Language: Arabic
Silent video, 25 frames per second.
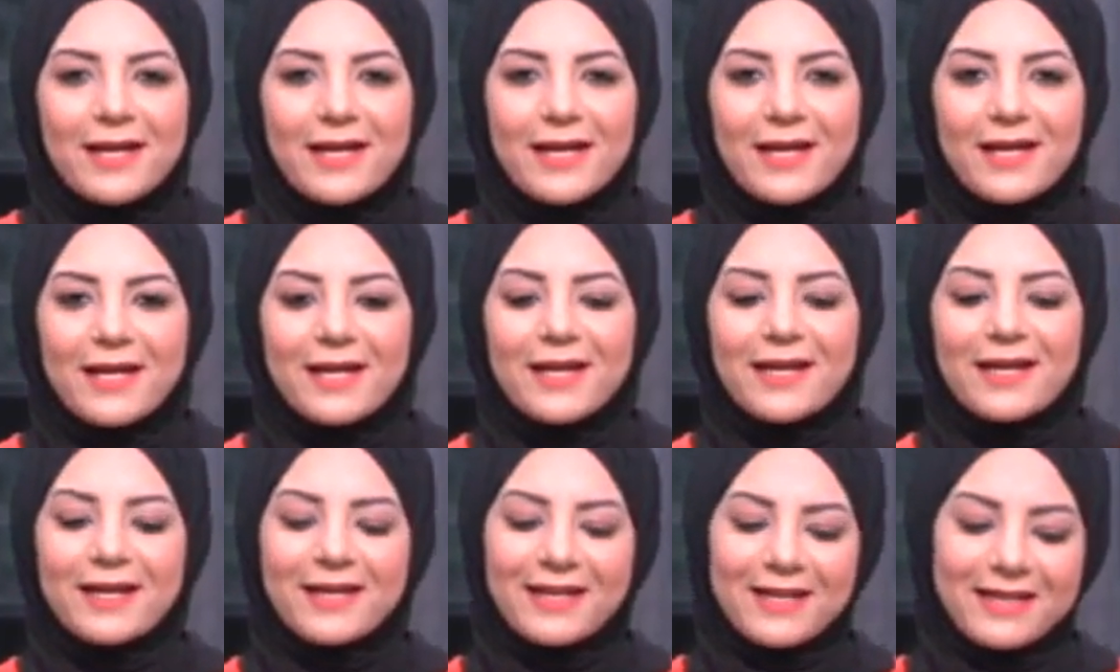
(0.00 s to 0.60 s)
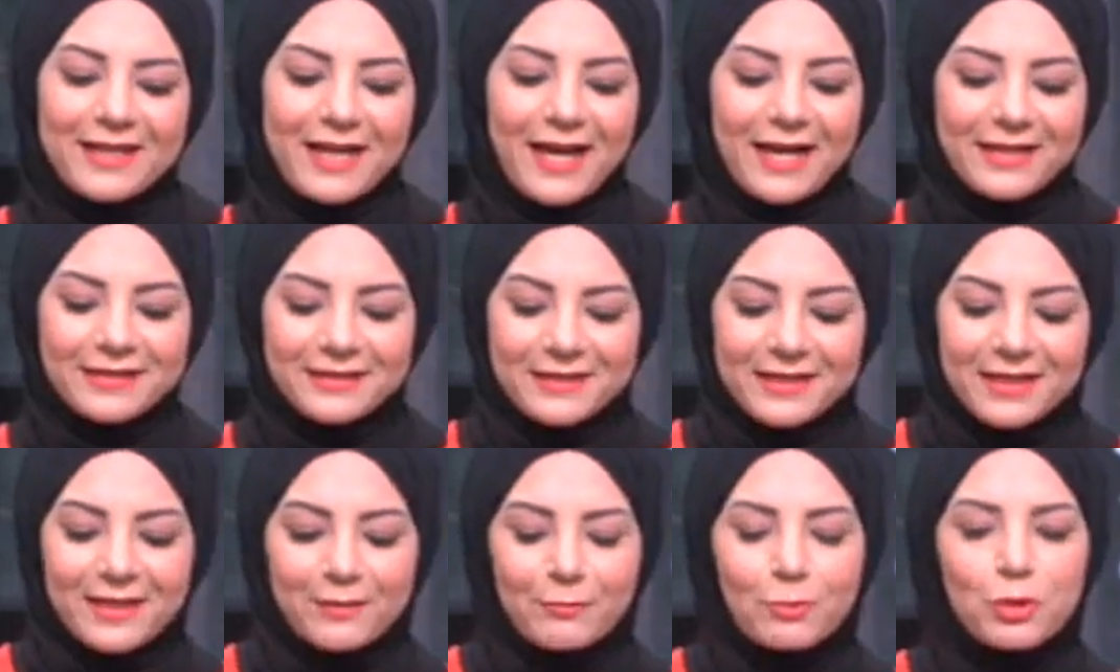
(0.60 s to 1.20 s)
آه،
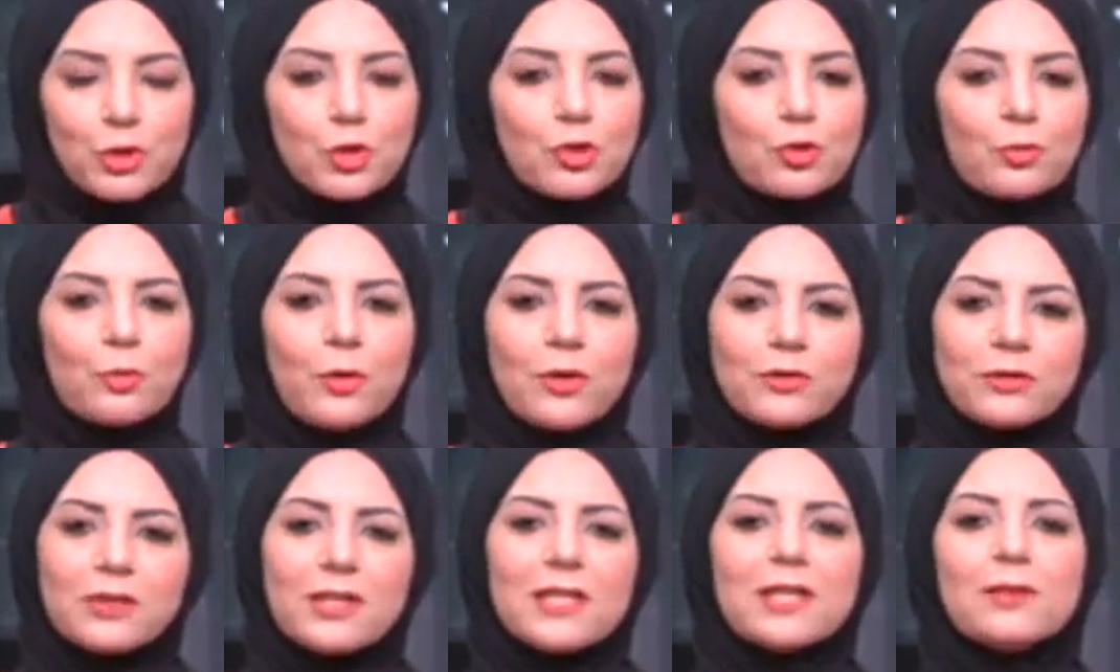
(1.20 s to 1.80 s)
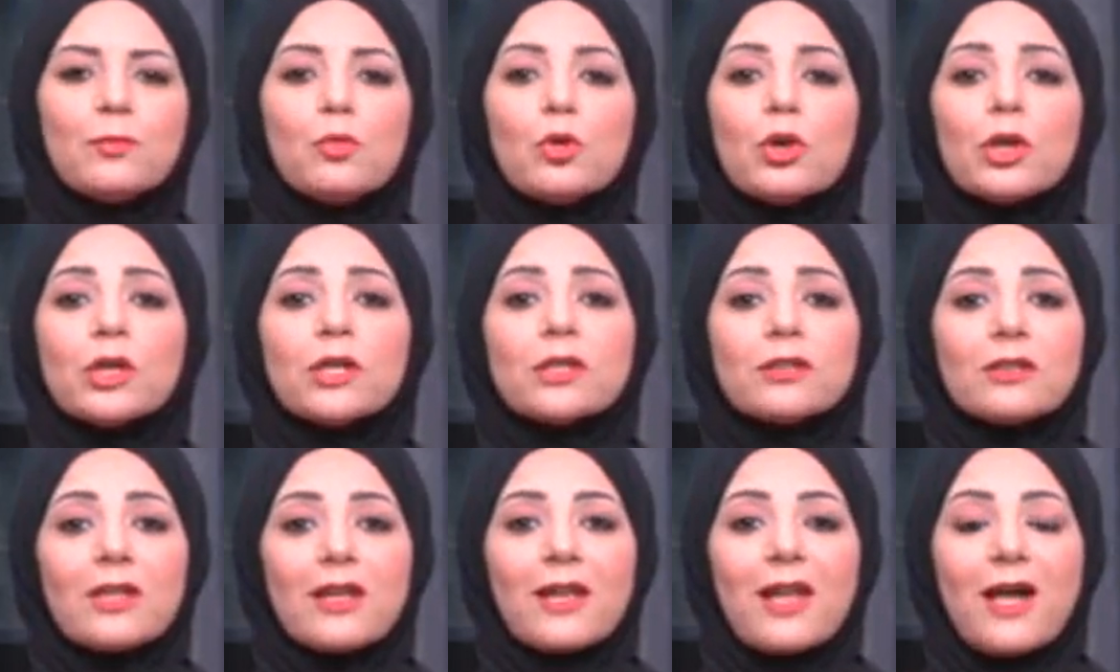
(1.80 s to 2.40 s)
يعني المشروبات اللي ممكن
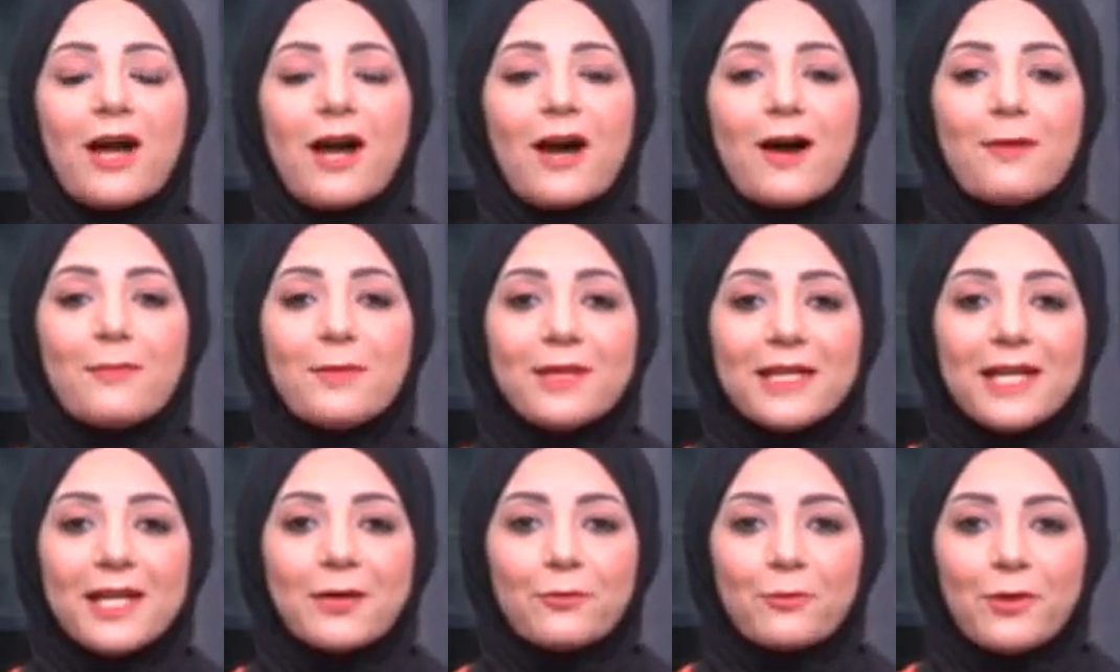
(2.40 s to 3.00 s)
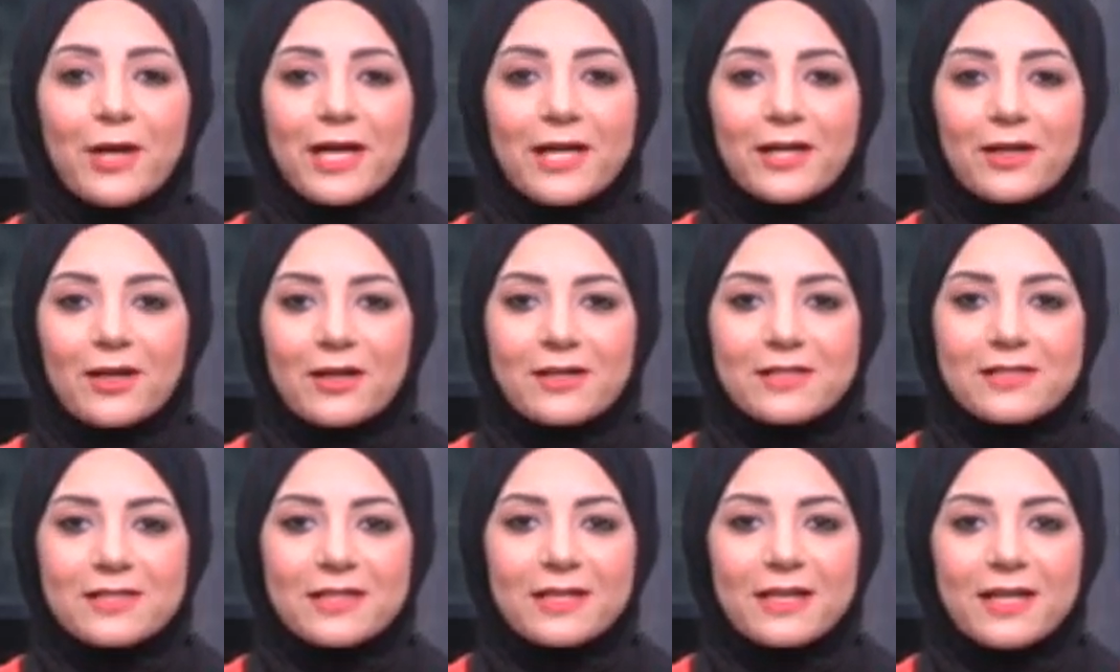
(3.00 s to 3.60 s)
نطلعها من انواع
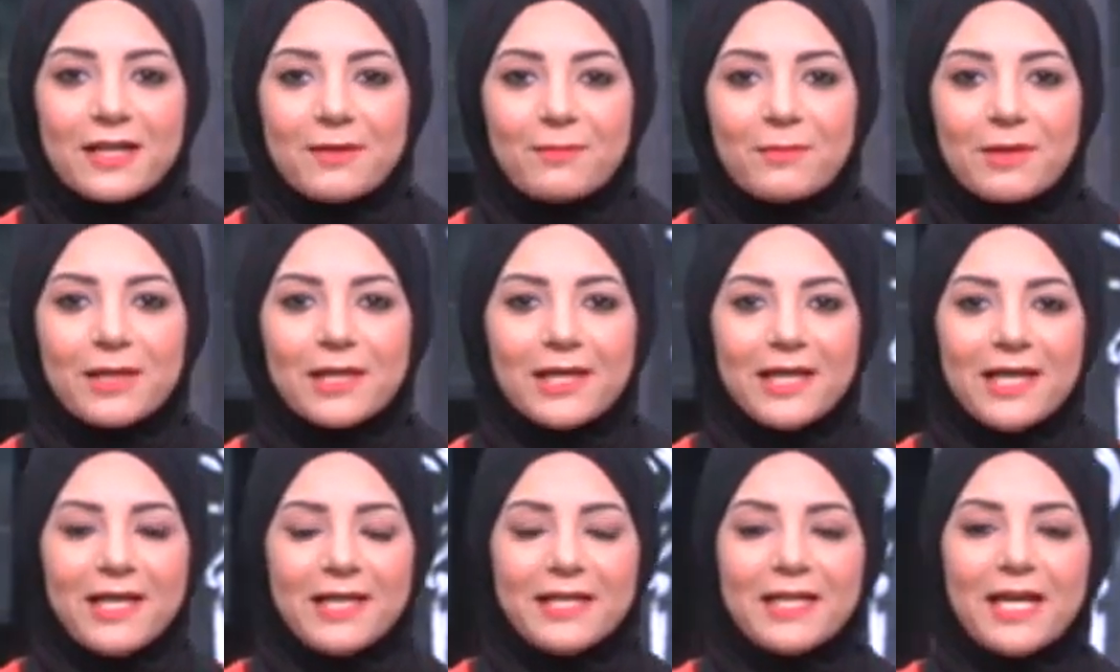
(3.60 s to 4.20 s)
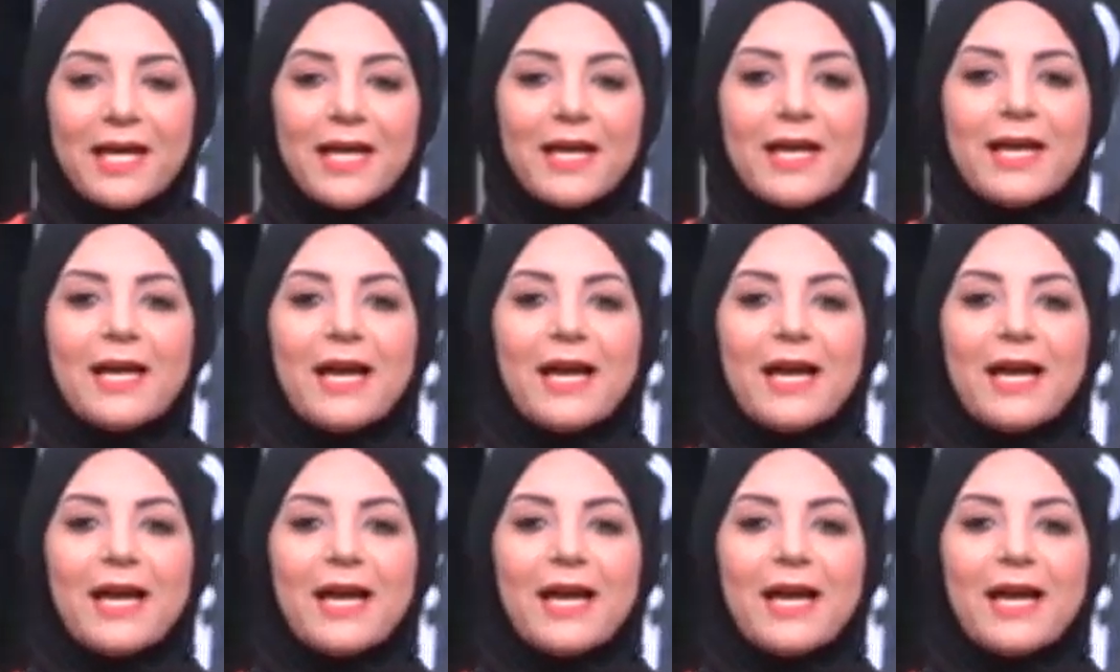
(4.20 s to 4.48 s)
الايس كريم اللي احنا